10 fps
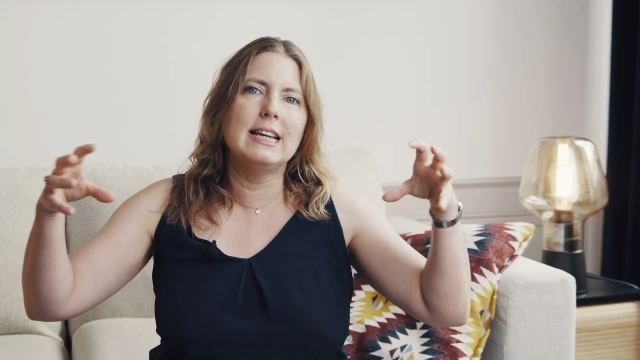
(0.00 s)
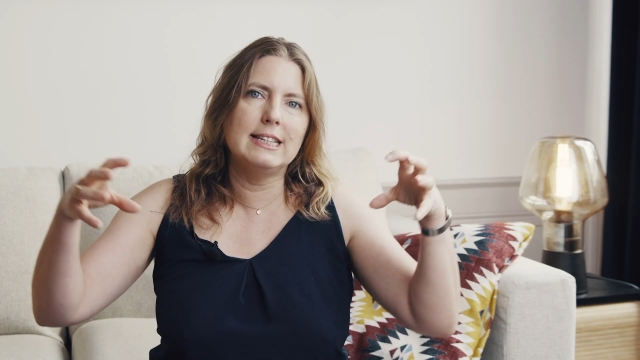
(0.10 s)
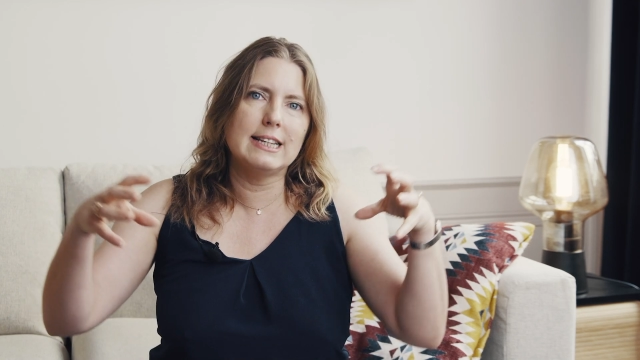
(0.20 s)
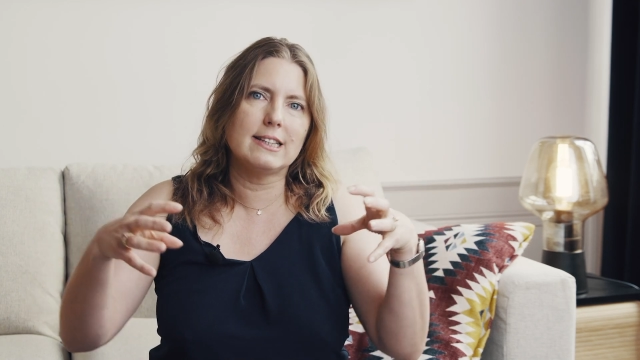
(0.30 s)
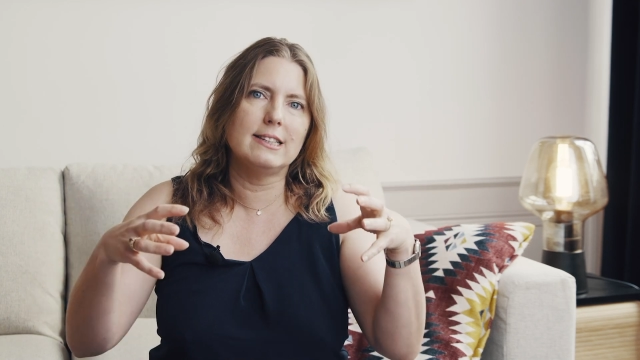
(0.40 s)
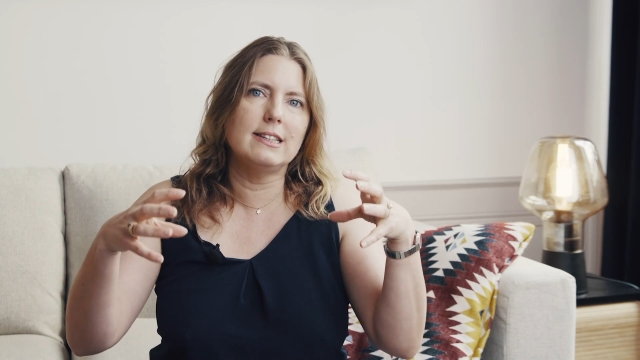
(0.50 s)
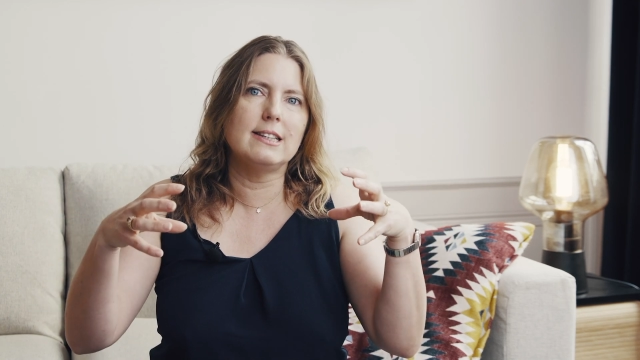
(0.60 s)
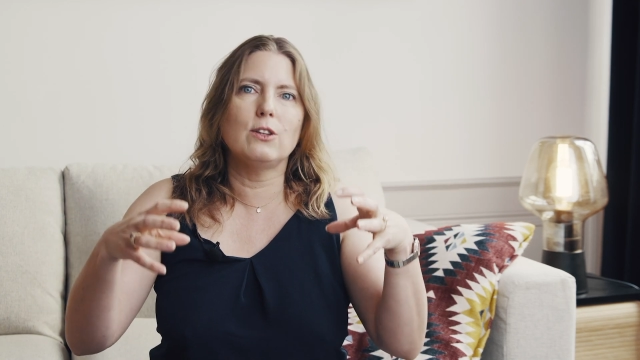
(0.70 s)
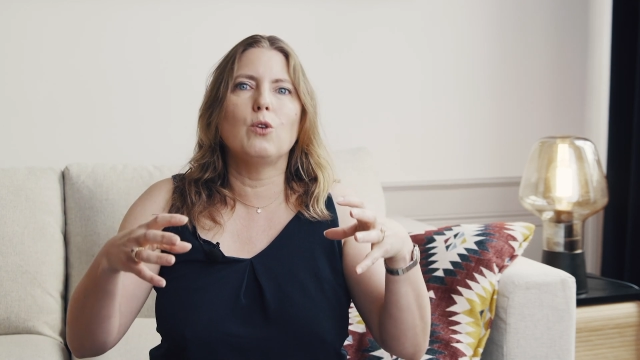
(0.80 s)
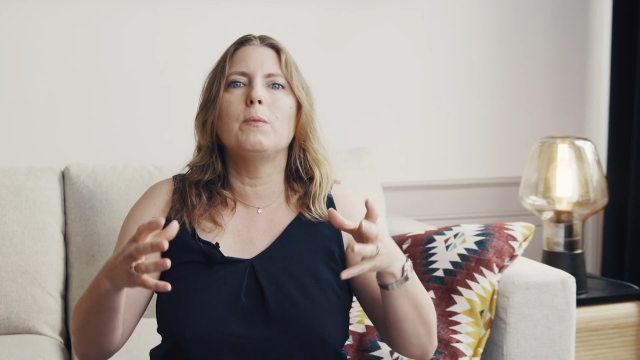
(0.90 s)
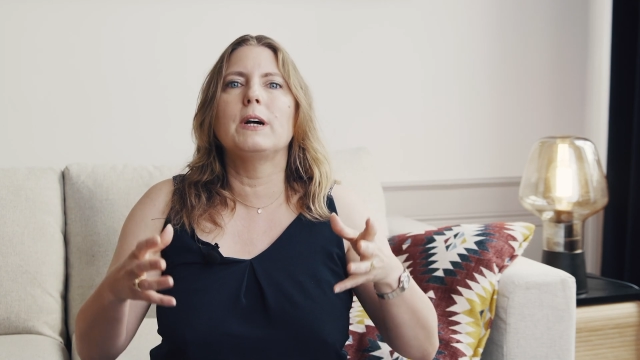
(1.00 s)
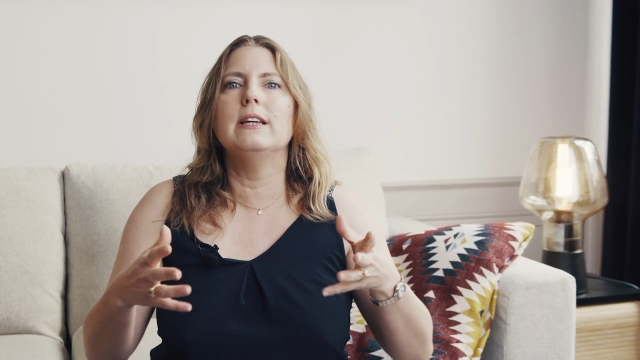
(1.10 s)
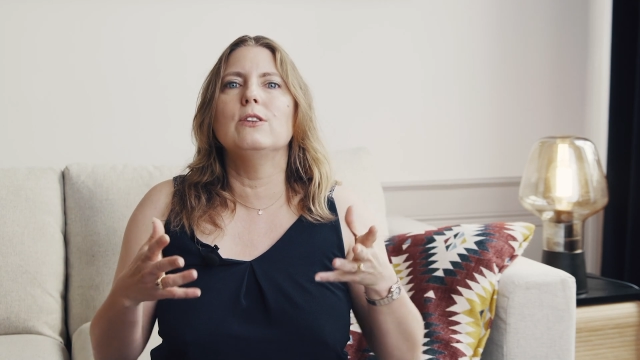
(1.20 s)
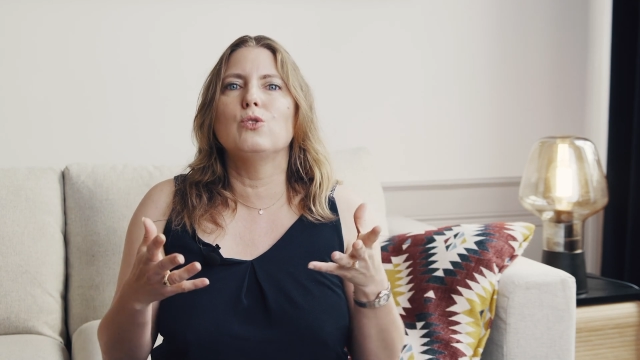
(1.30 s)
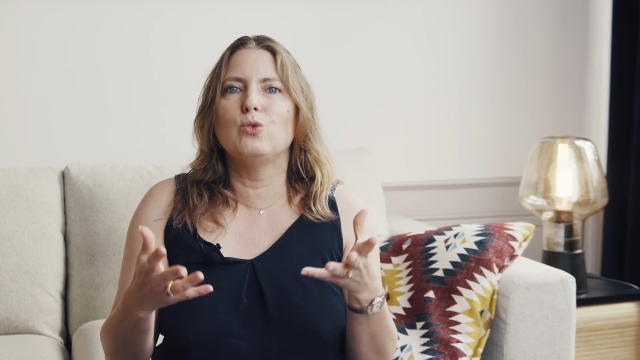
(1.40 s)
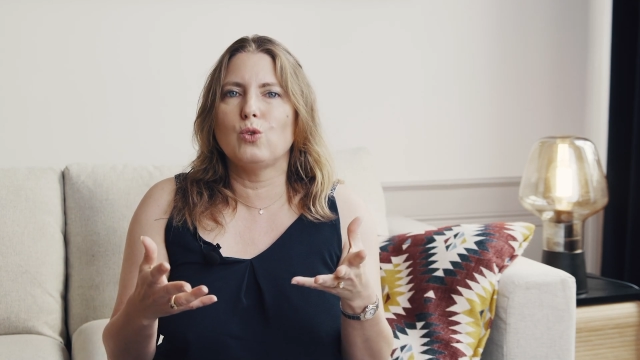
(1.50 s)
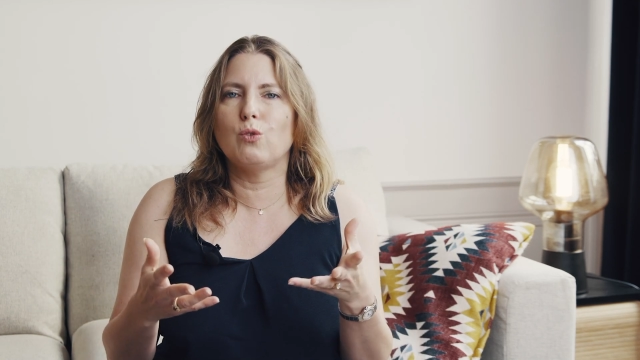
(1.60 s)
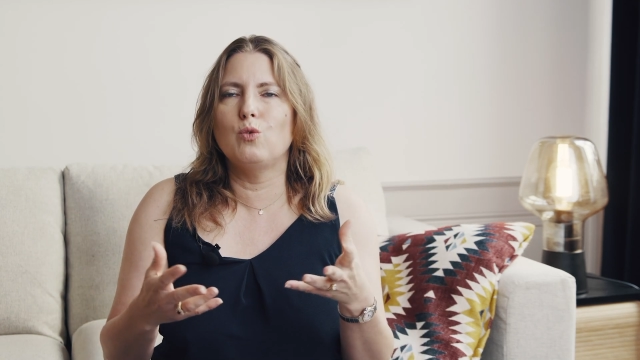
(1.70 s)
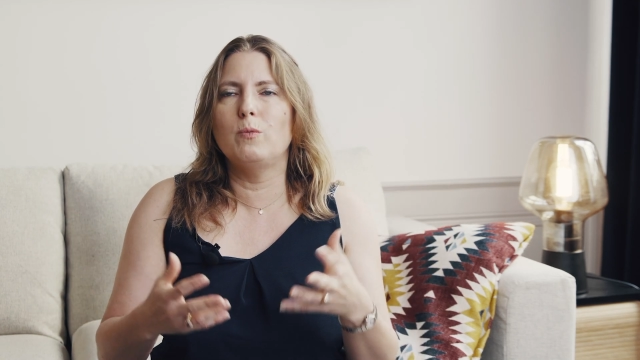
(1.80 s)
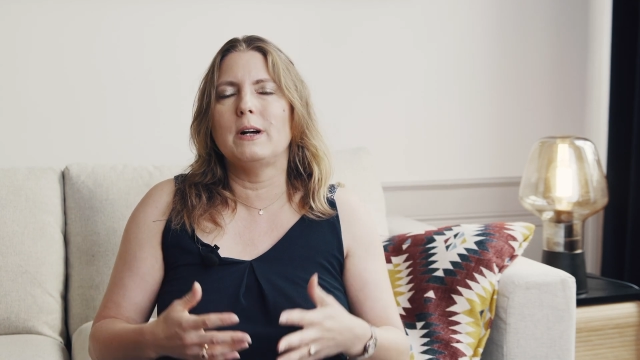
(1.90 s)
exercer cette emprise sur
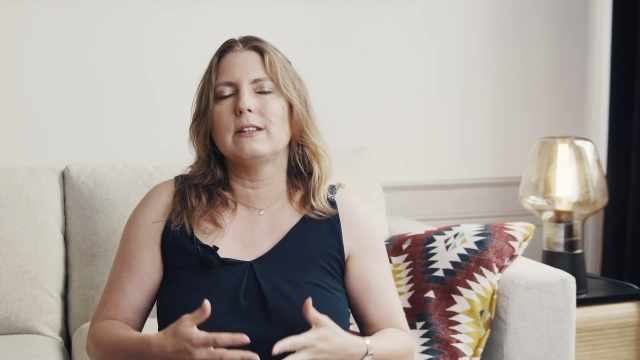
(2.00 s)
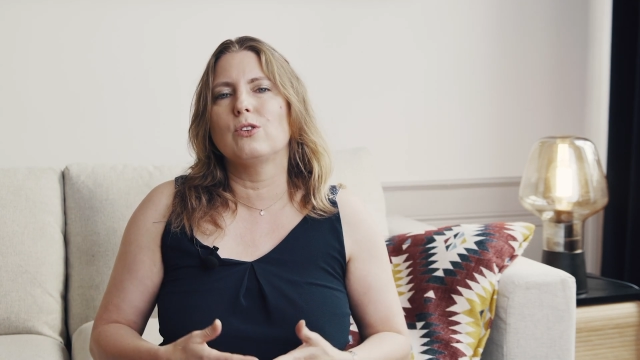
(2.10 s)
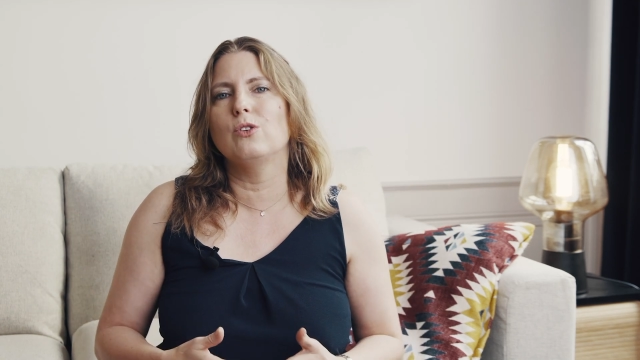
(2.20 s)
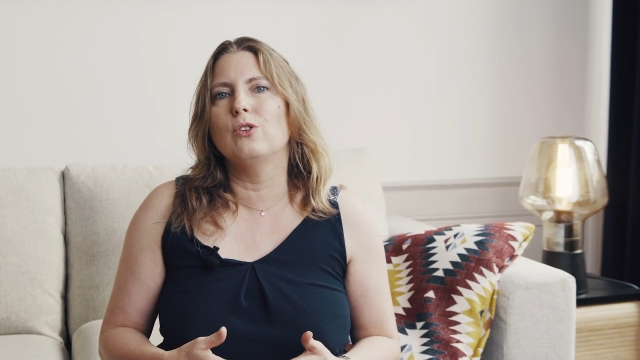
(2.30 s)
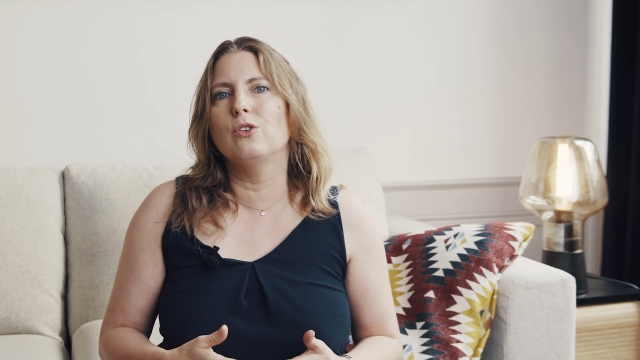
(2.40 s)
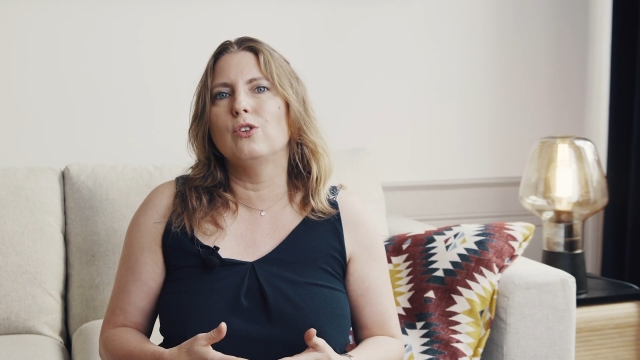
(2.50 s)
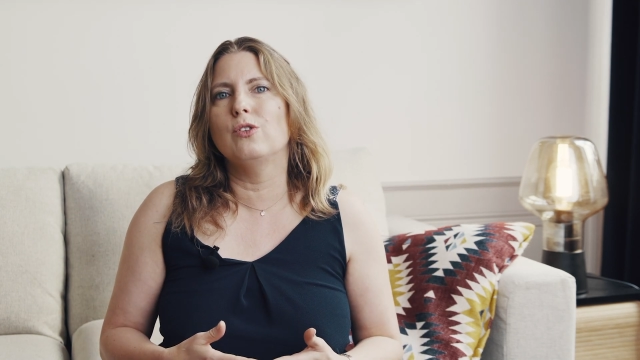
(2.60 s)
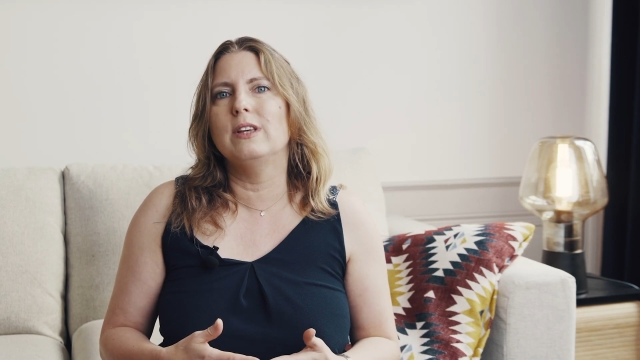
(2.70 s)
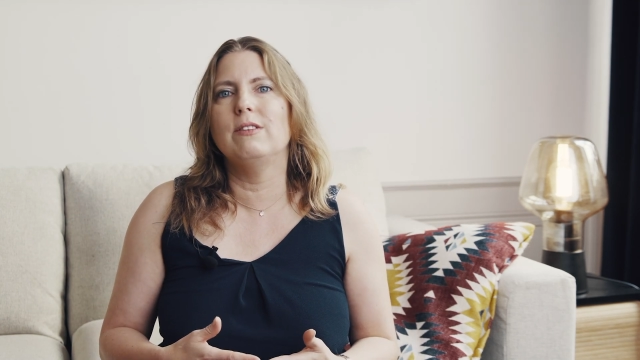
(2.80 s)
vous parce que euh,